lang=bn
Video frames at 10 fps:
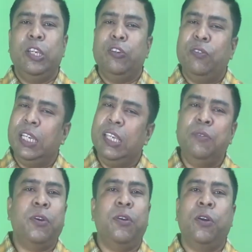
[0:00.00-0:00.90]
ইউ
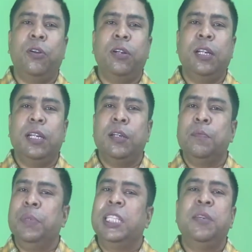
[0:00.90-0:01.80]
বিলিভ অর নট
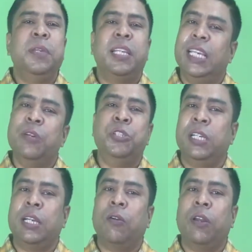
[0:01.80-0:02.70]
পৃথিবীর কেউ
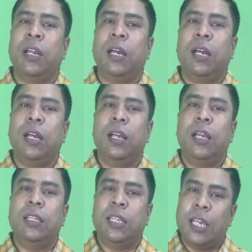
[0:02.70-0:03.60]
সেটা করে না
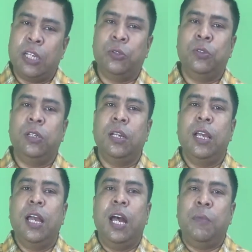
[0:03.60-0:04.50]
তাই আসুন
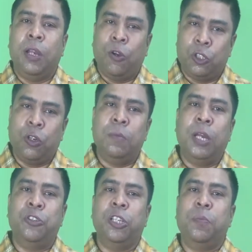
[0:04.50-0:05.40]
আমরা অসহায়
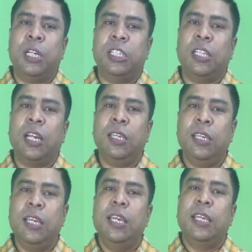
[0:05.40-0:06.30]
মানুষের পাশে দাঁড়াই
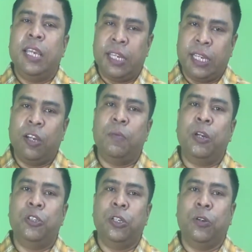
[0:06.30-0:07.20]
খেটে খাওয়া
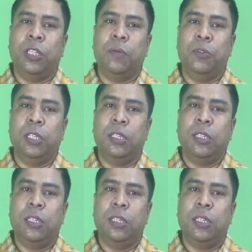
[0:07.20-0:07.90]
মানুষের কথা বলি